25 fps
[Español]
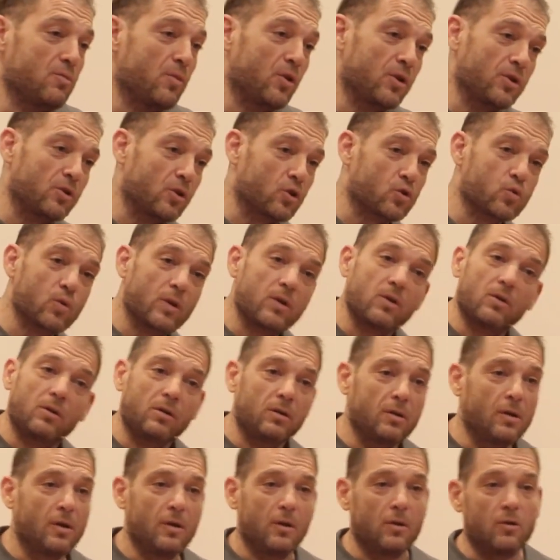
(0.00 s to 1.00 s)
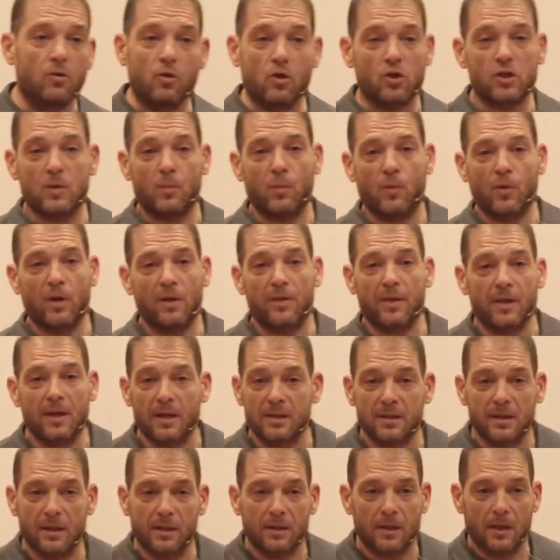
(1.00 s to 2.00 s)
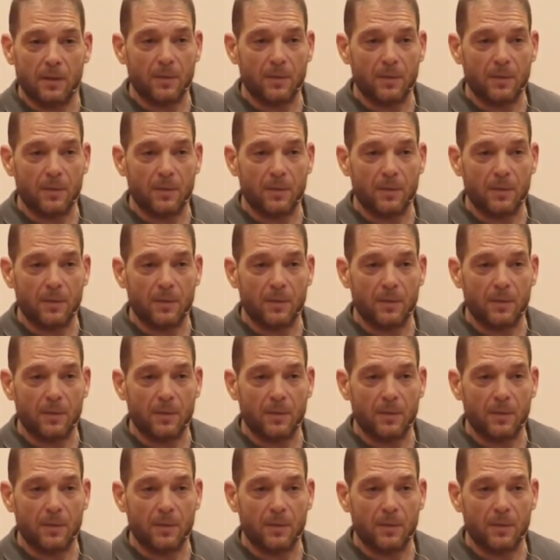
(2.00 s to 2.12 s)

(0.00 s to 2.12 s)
un bonito sueño, no se puede hacer la serie de